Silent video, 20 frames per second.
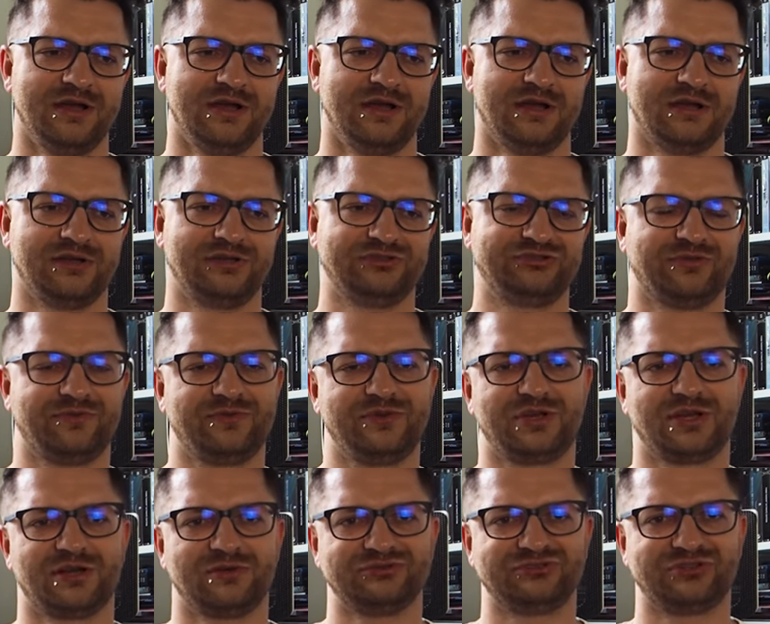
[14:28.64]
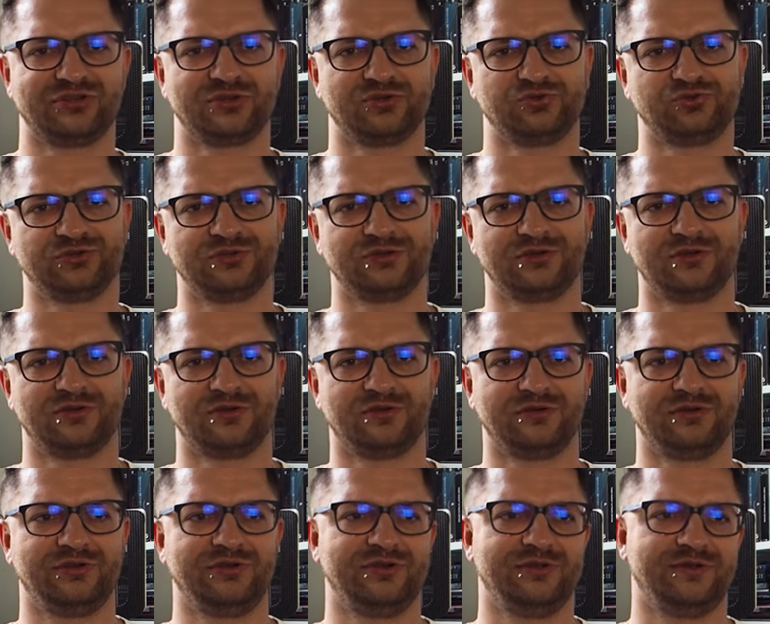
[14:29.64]
E, co wynikało z tego, że no
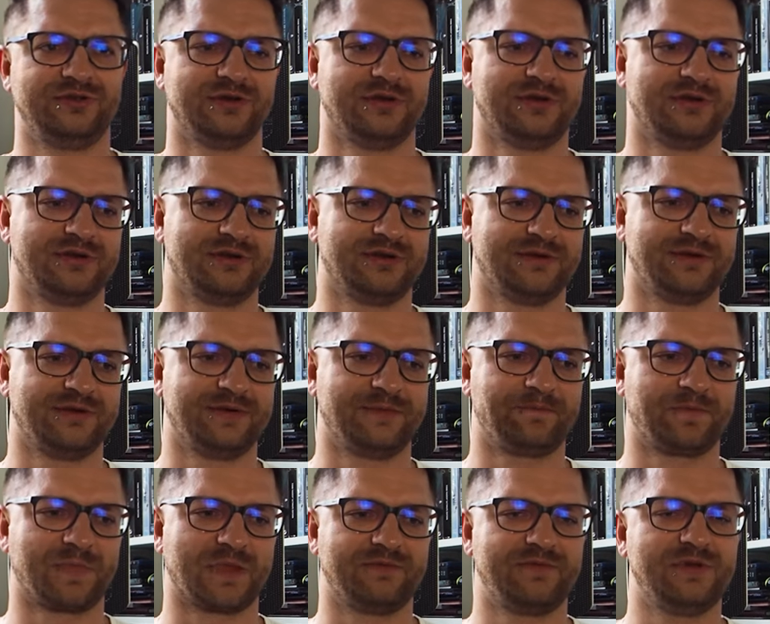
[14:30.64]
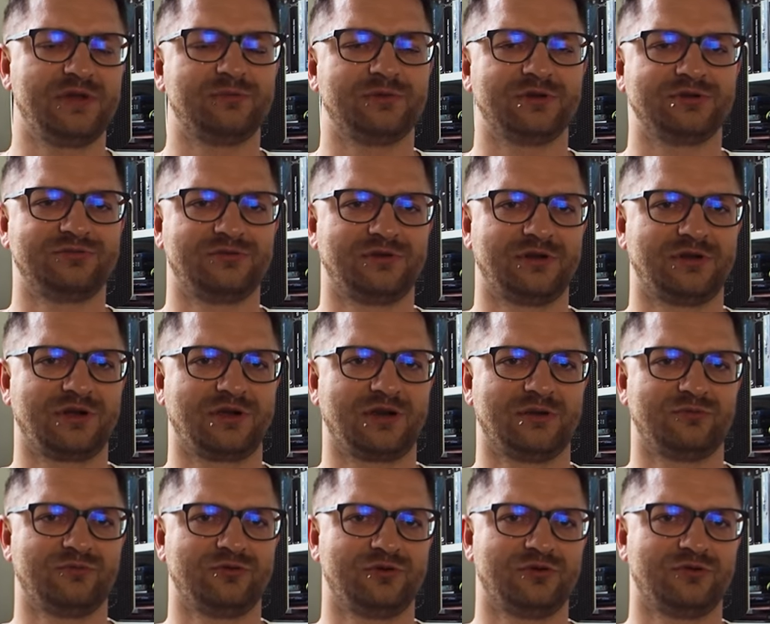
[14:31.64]
i firmy, które
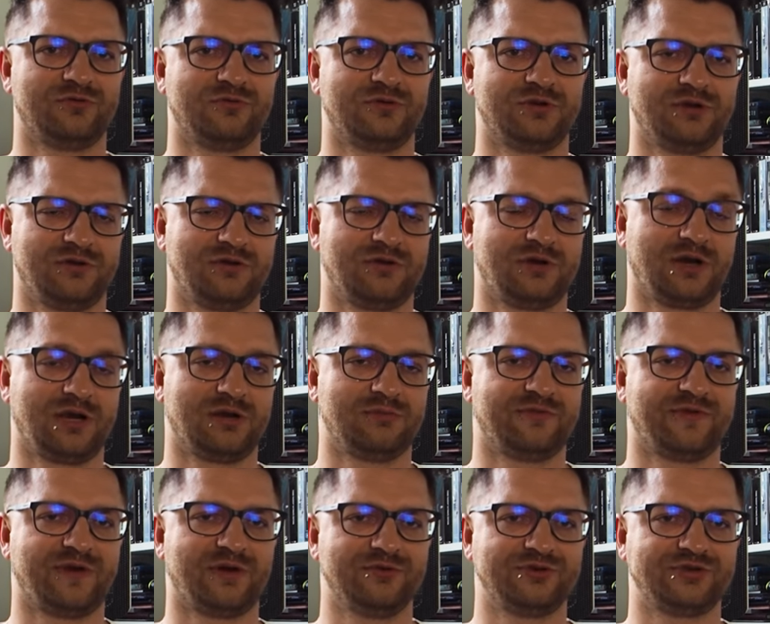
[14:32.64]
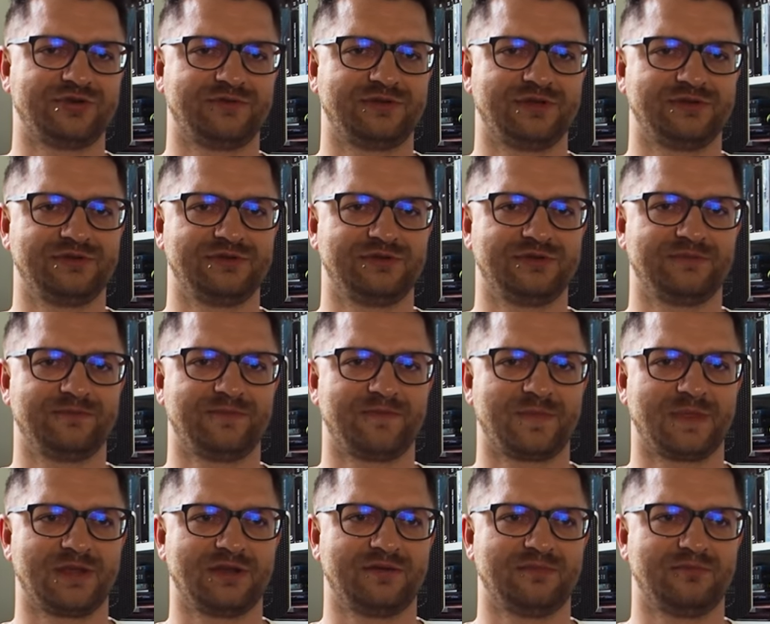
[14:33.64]
reklamują, reklamowały się wtedy
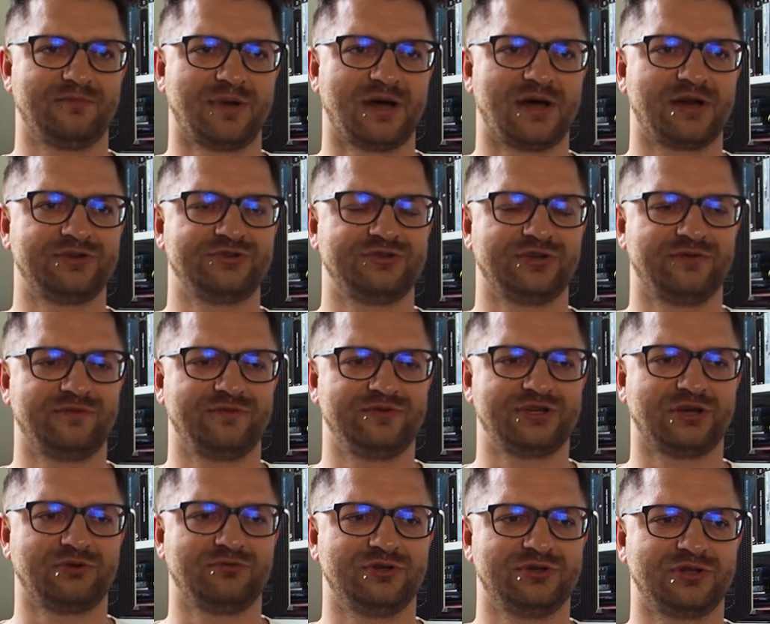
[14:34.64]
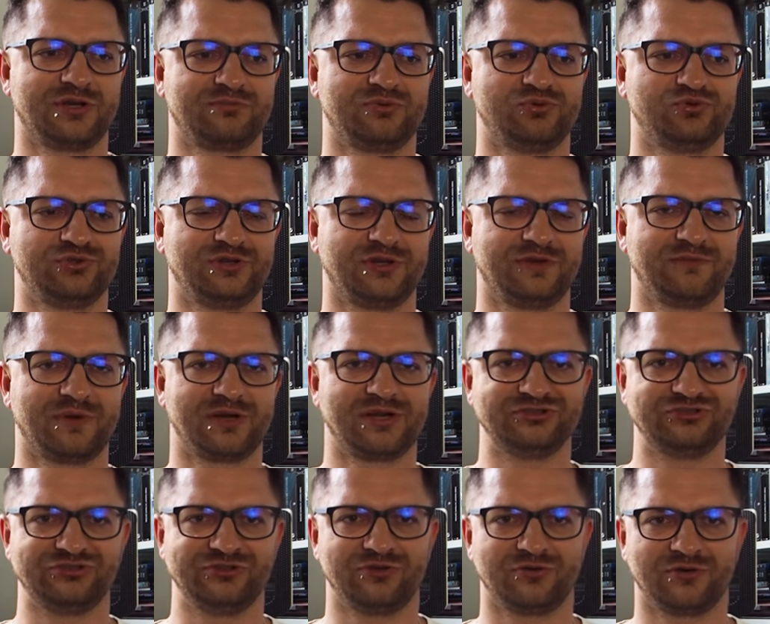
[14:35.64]
bardziej widziały jednak pożytek w
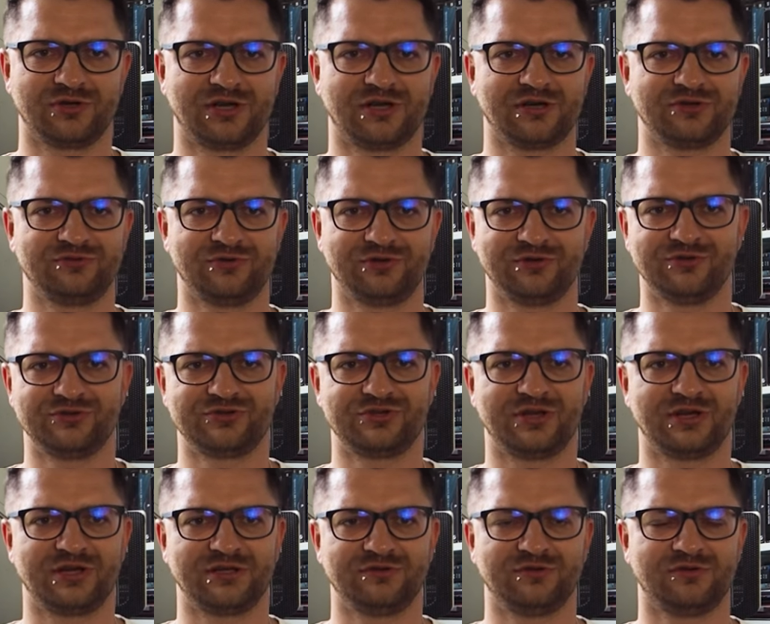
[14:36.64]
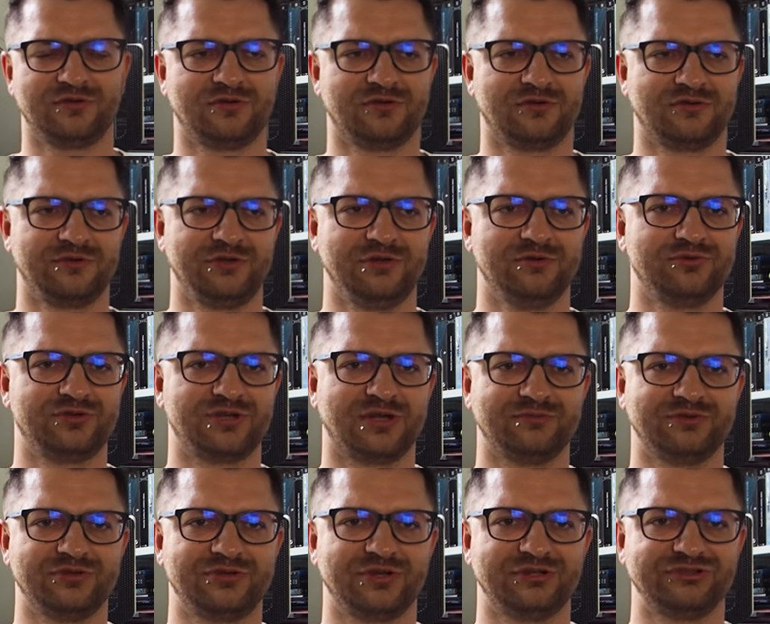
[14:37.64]
magazynie o grach, który dociera do iluś
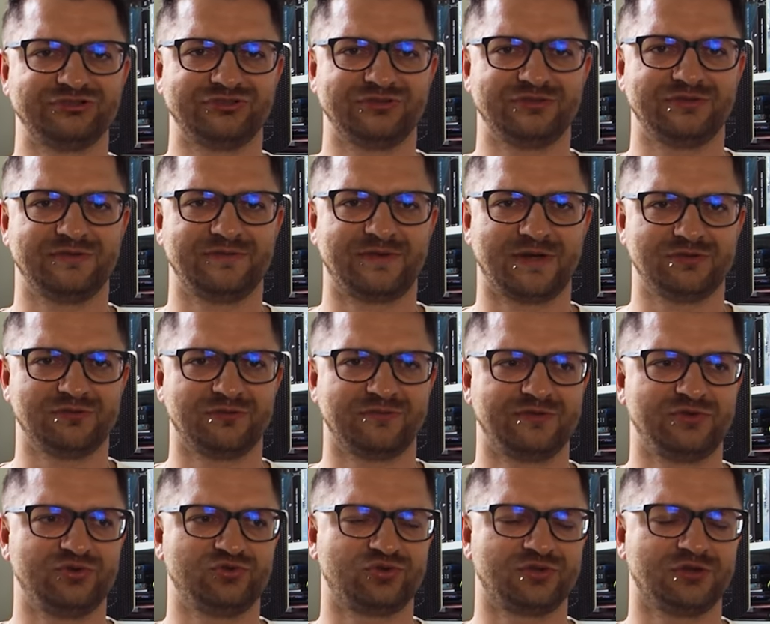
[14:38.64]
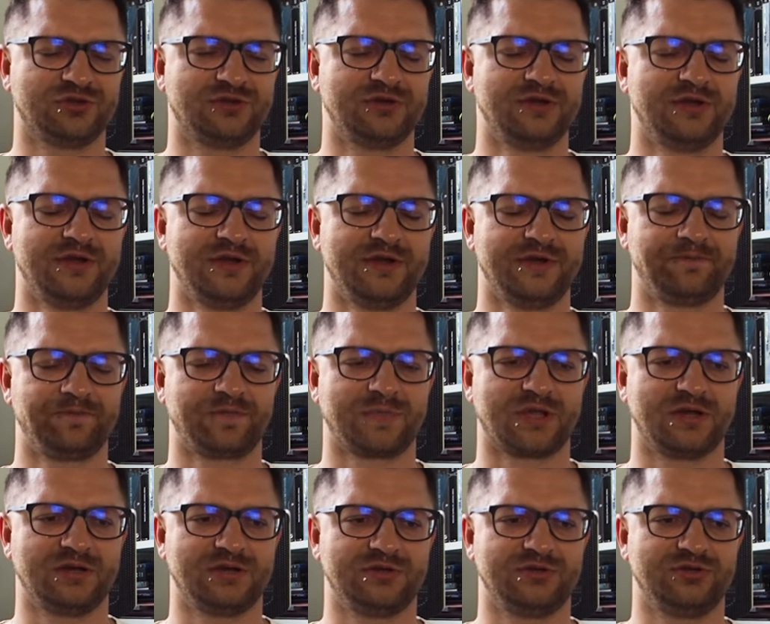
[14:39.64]
tam tysięcy fanów niż, do,
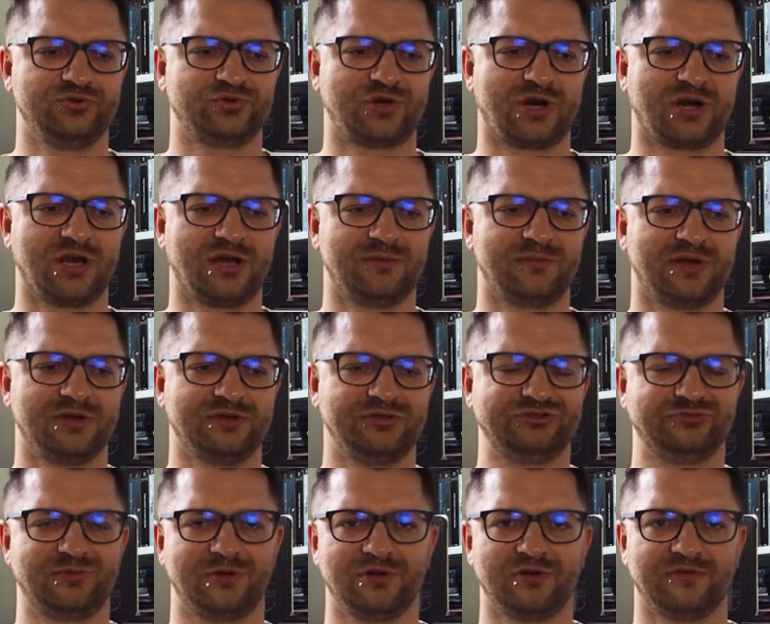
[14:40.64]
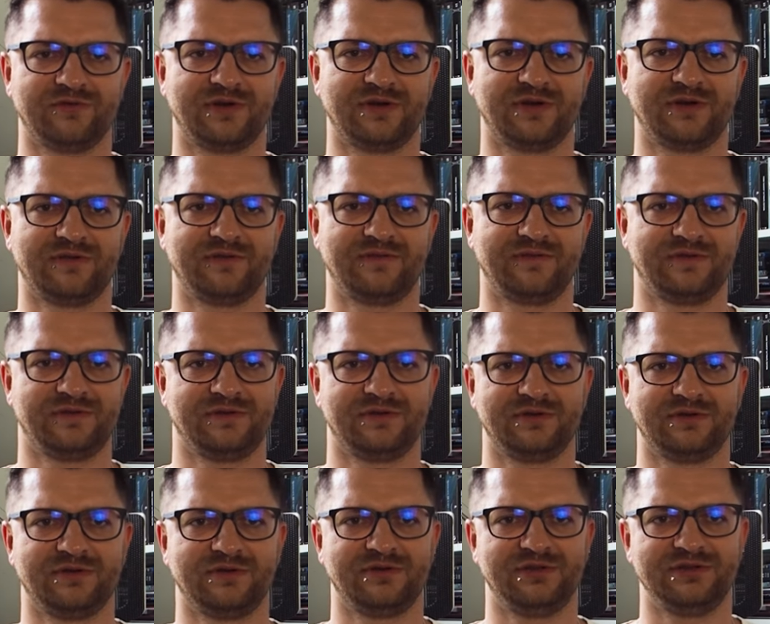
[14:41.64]
niż reklama displayowa w
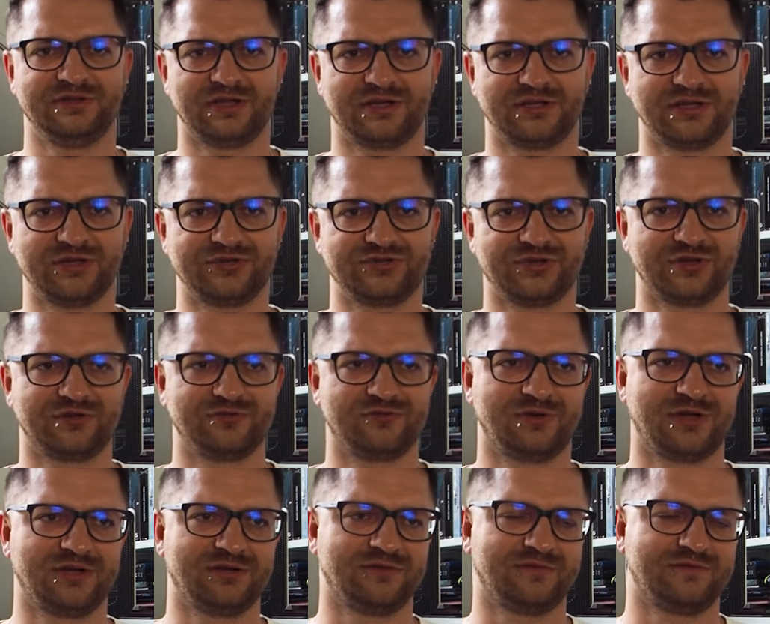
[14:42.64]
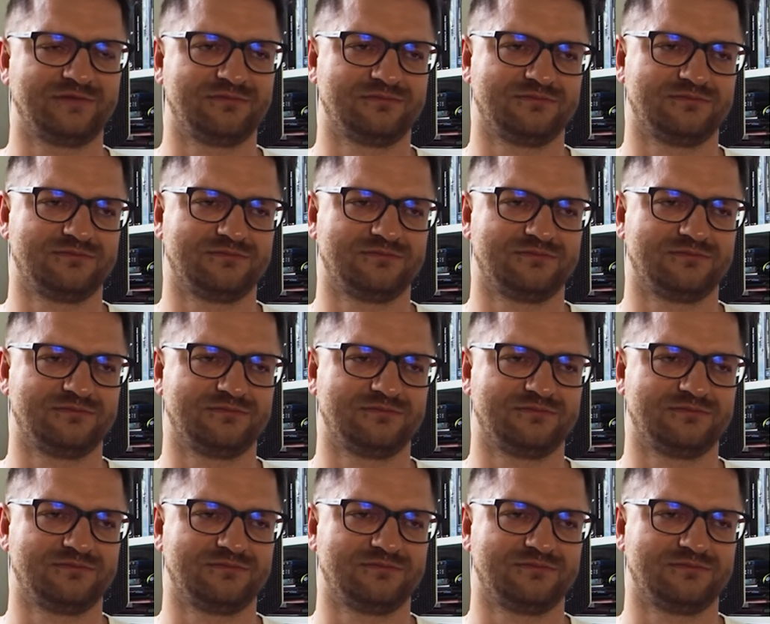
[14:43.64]
internecie, która no,